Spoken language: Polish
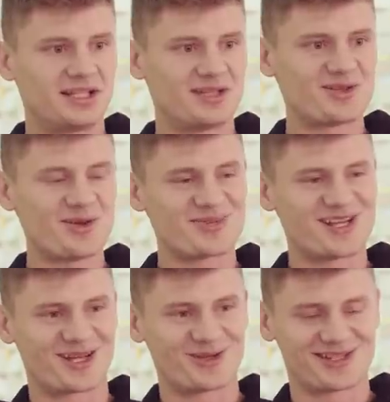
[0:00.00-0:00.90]
No
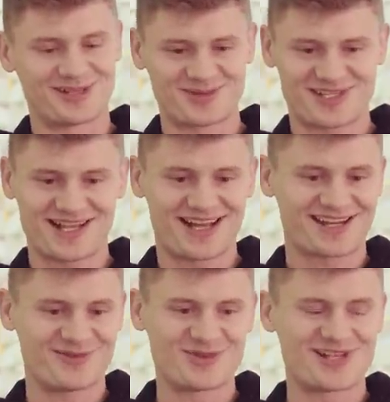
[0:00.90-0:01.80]
dobrze, jakoś tam
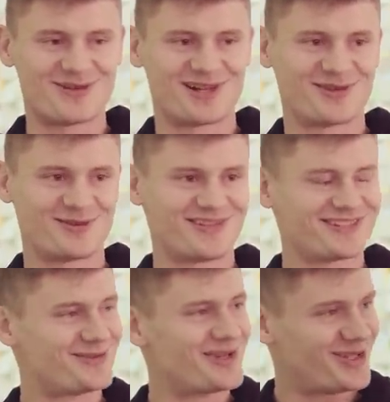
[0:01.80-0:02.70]
zegarki mu załatwiał,
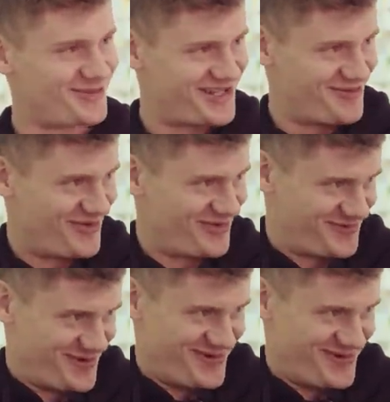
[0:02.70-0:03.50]
więc chyba dobrze mu tak?